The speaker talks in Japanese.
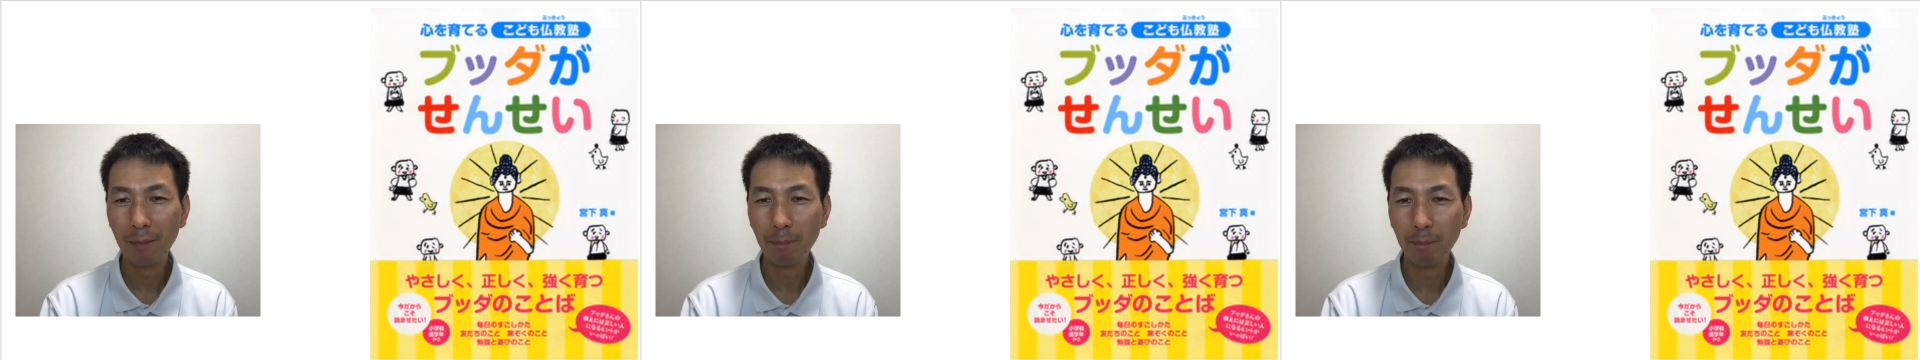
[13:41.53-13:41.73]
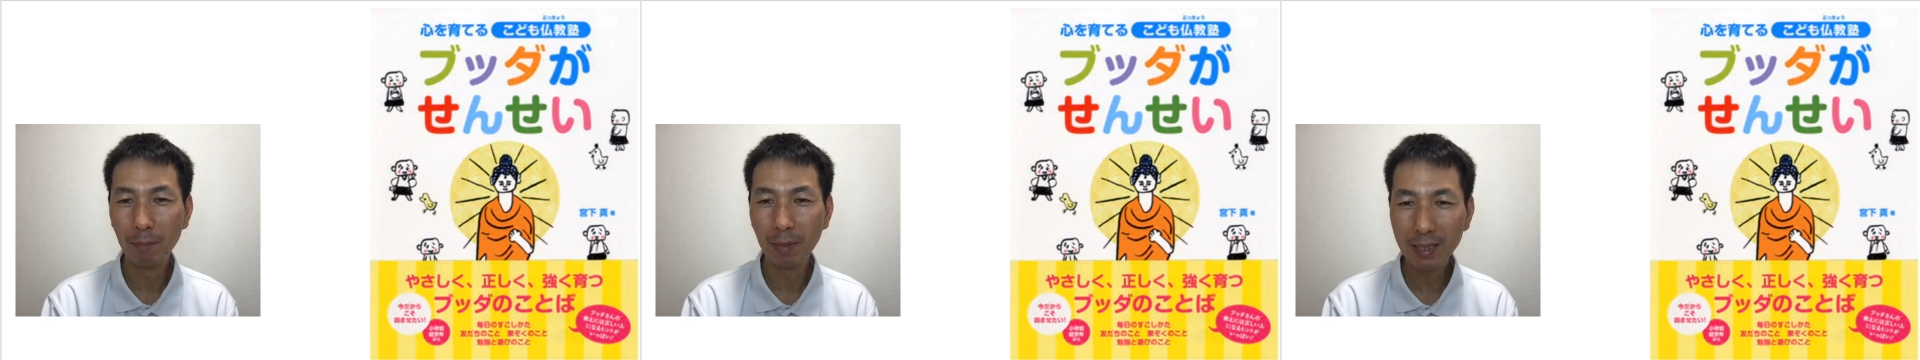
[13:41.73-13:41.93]

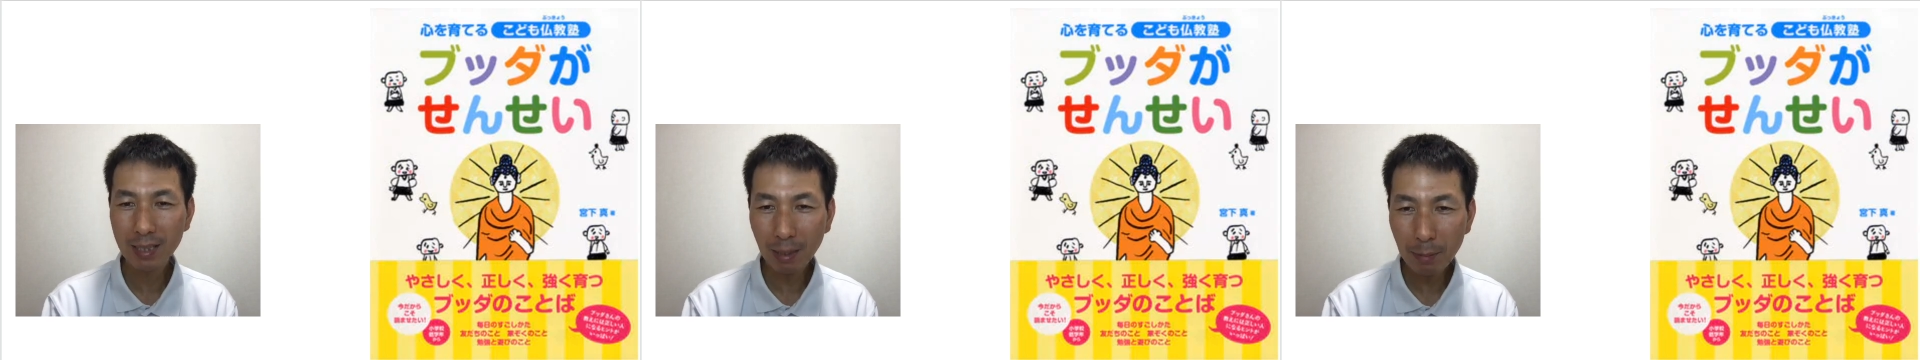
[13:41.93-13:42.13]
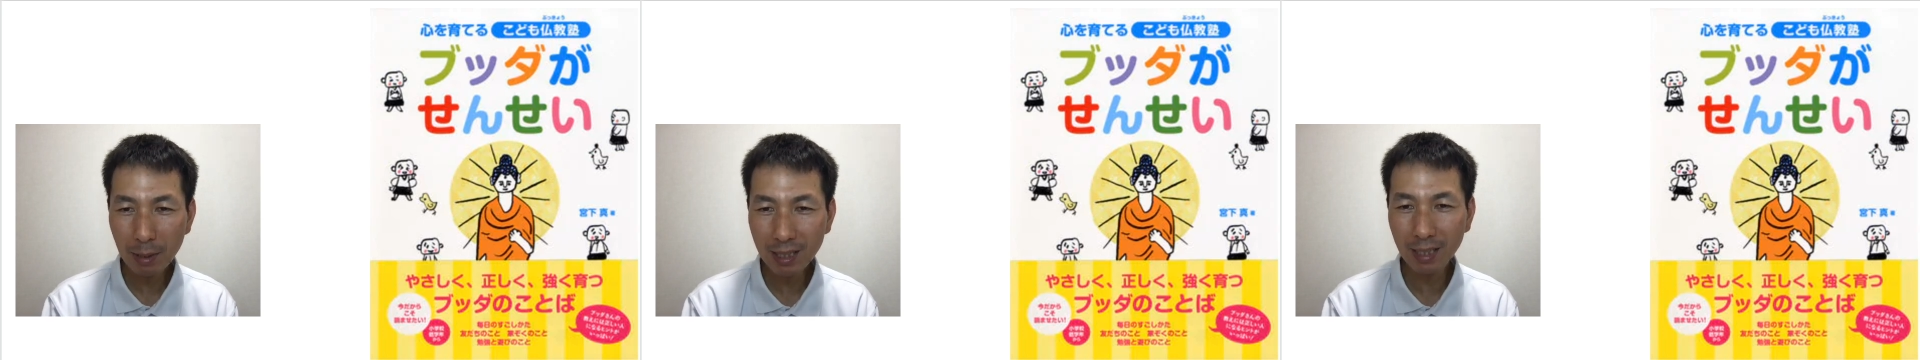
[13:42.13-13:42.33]
め
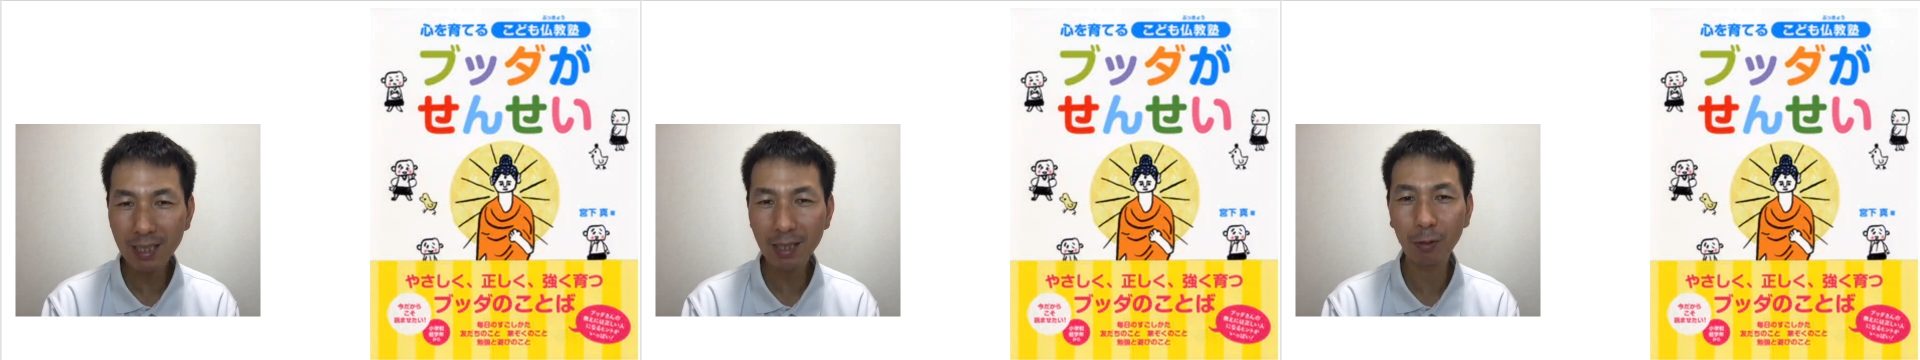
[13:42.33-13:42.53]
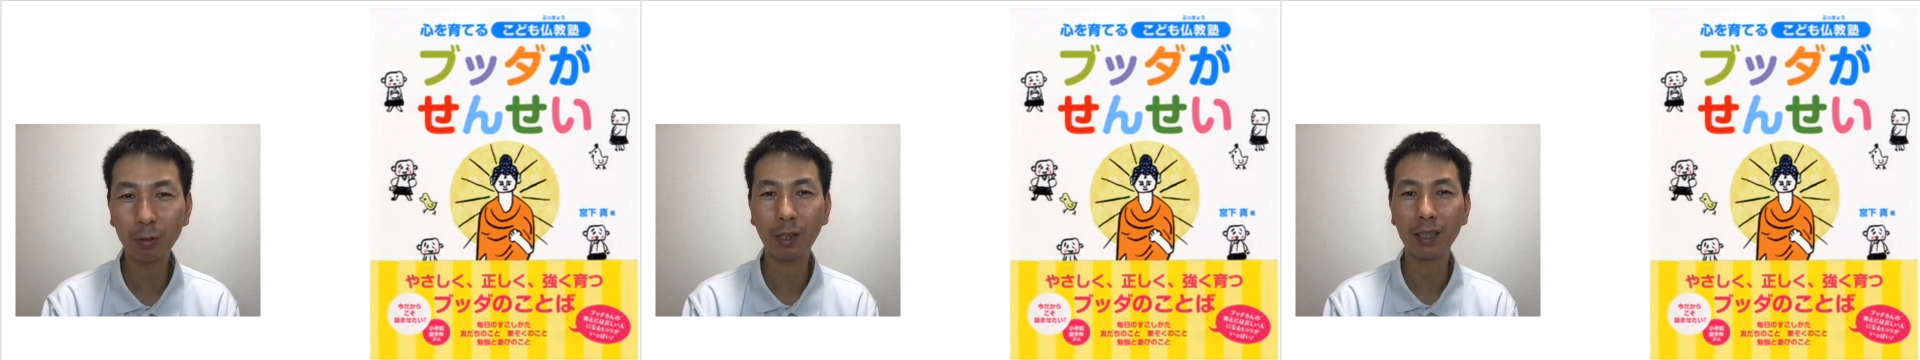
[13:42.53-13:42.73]
ちゃめちゃ
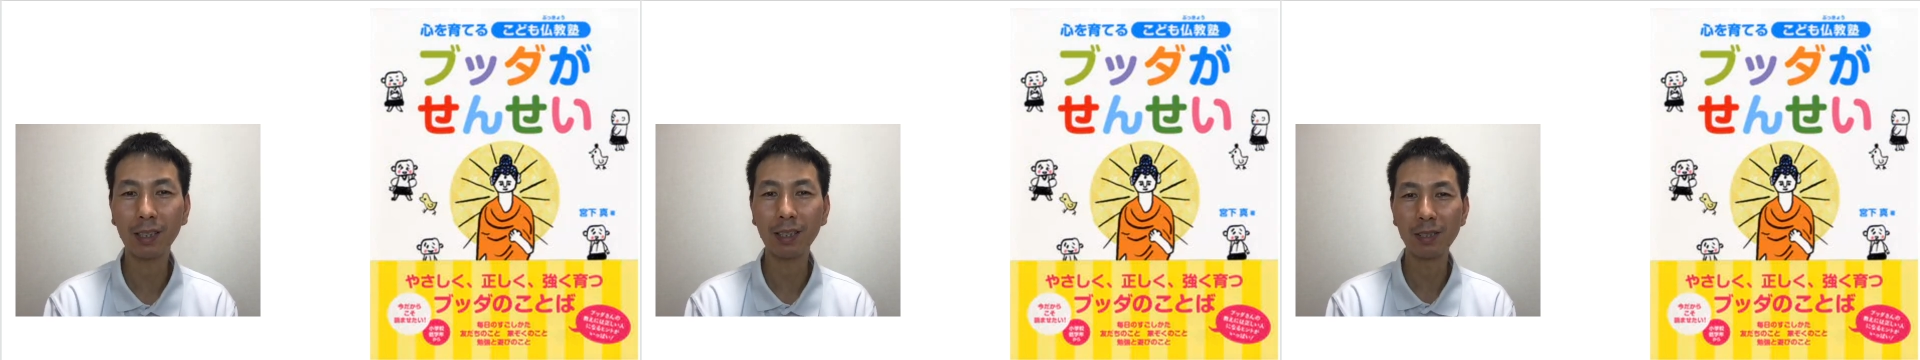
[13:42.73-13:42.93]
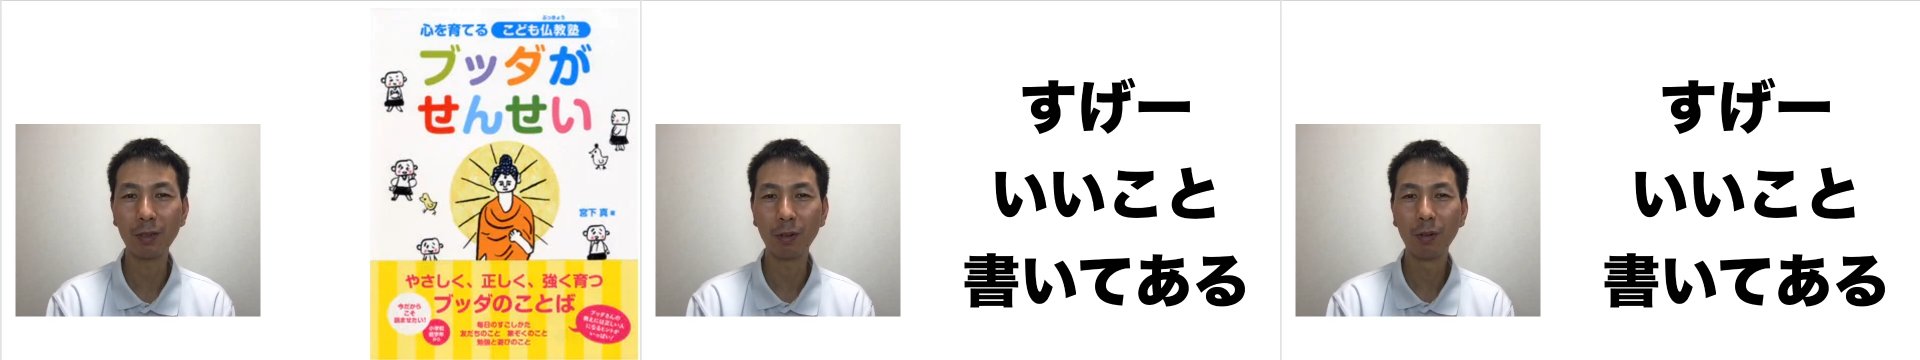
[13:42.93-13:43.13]
いいこと書い
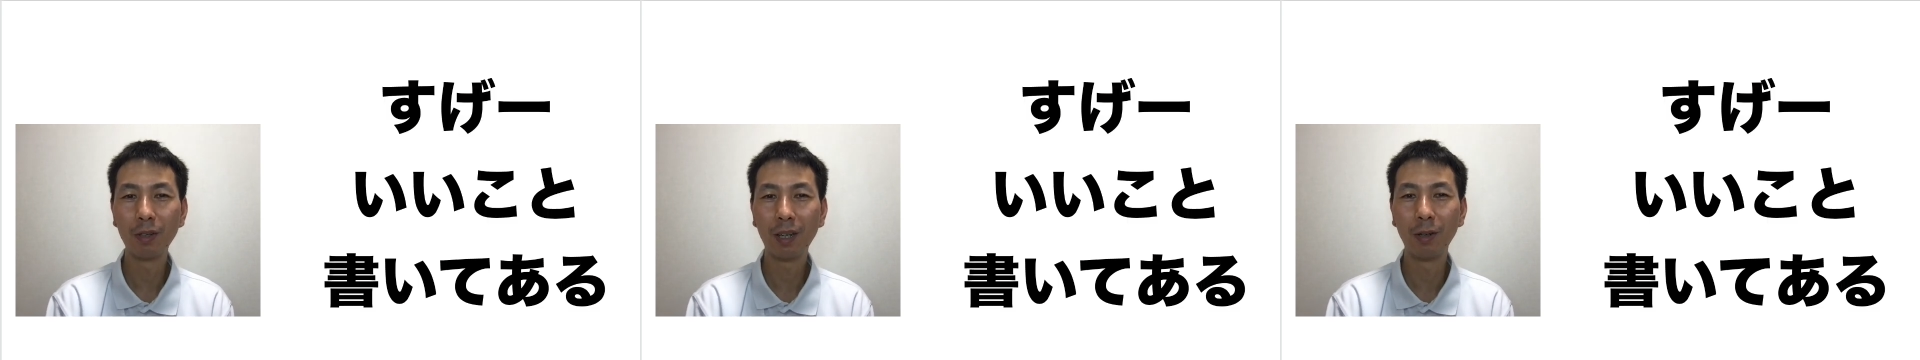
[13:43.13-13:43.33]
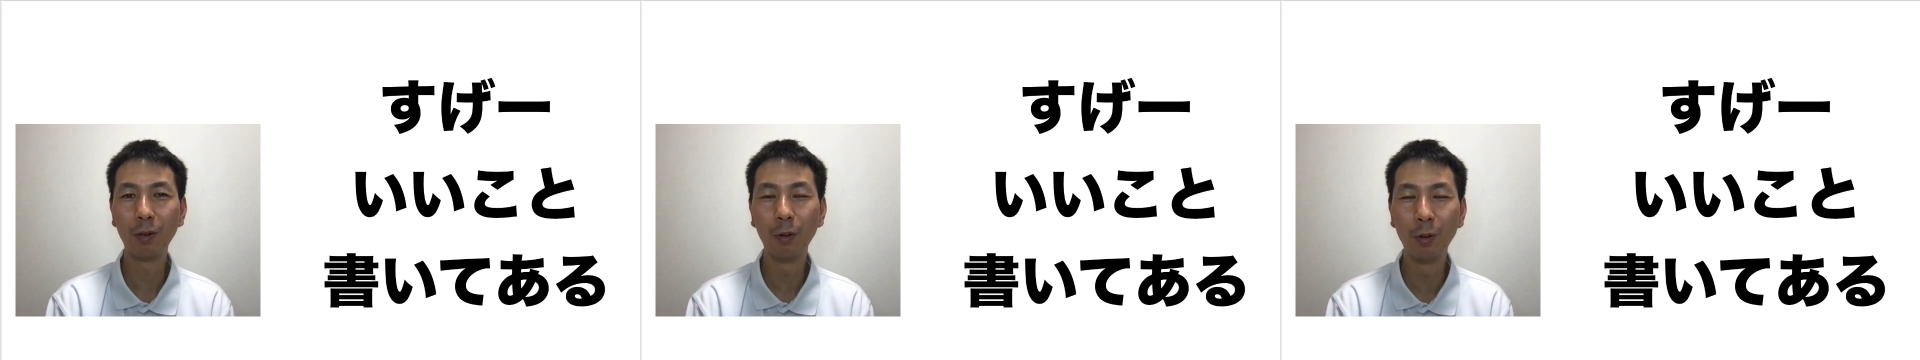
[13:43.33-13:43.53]
たんですよ。
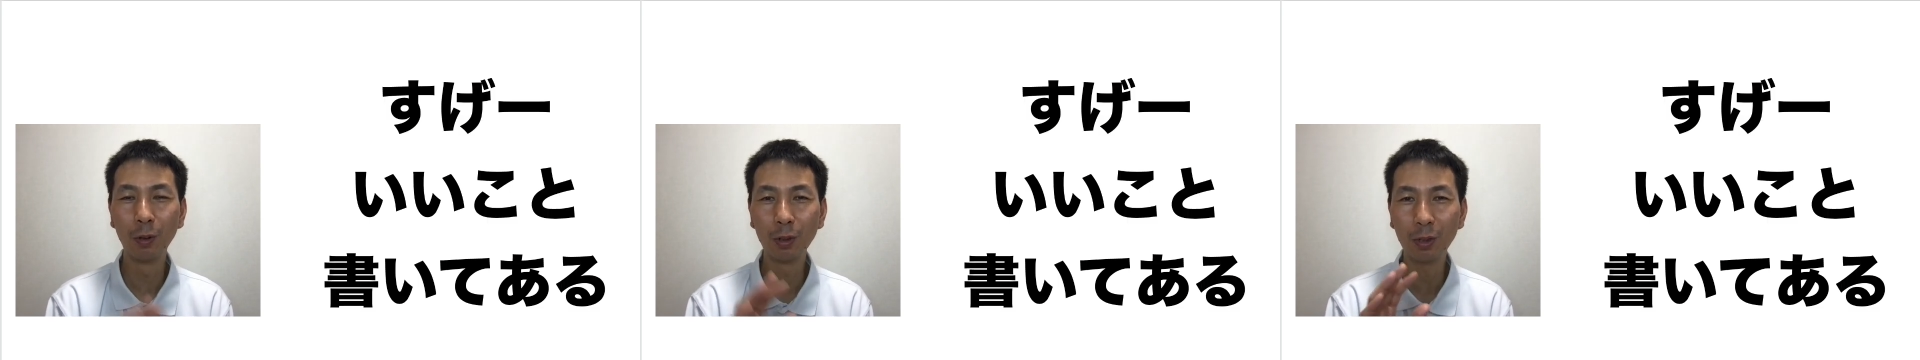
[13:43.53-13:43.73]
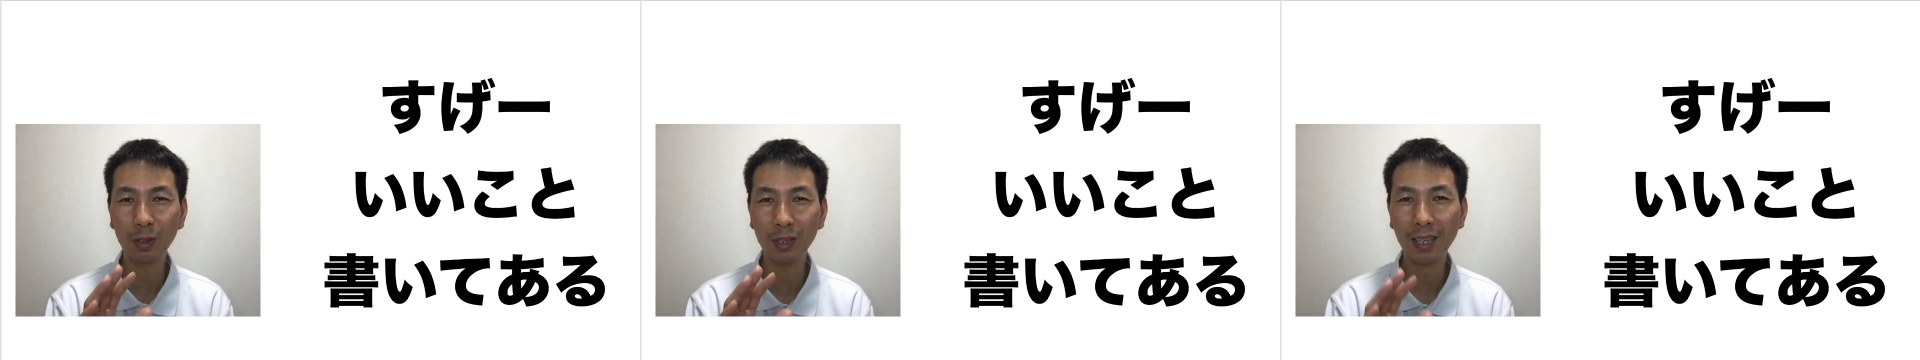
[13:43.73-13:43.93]

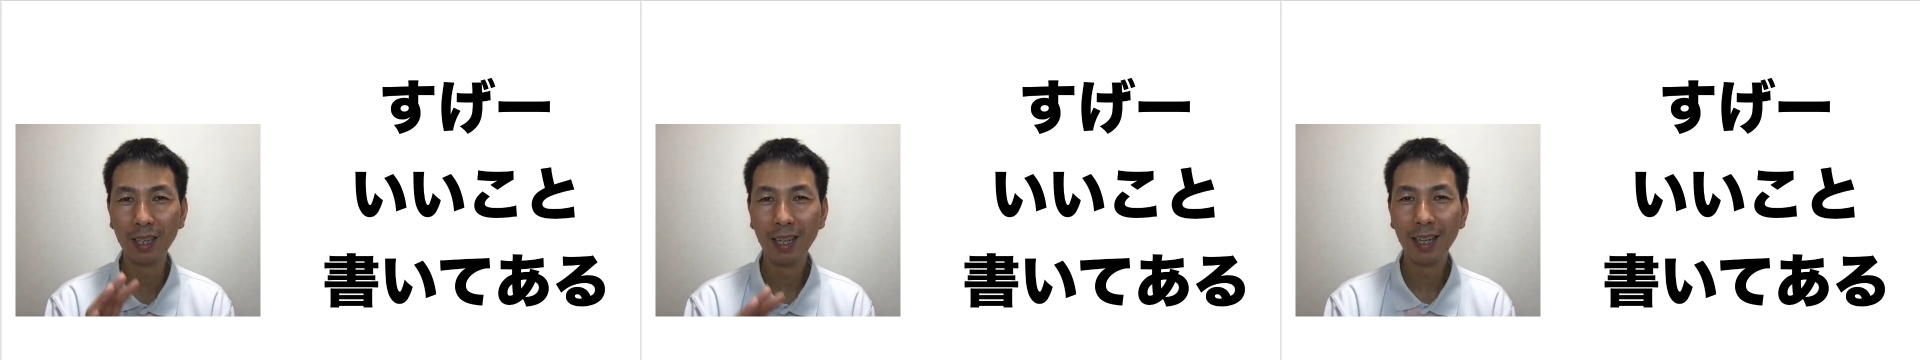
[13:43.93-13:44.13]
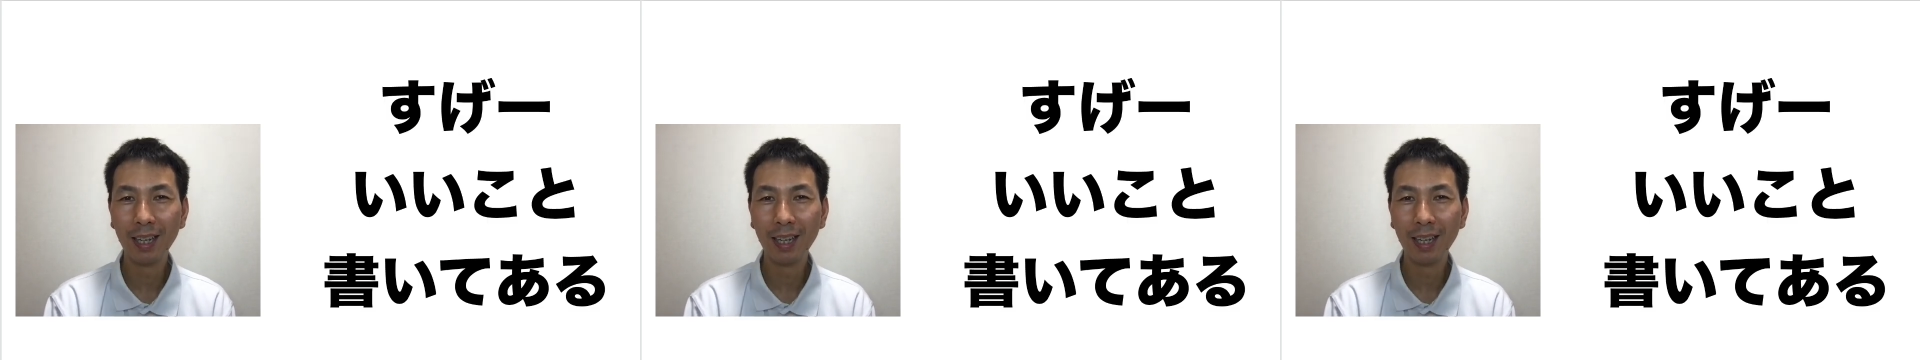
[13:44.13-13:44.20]
本当に。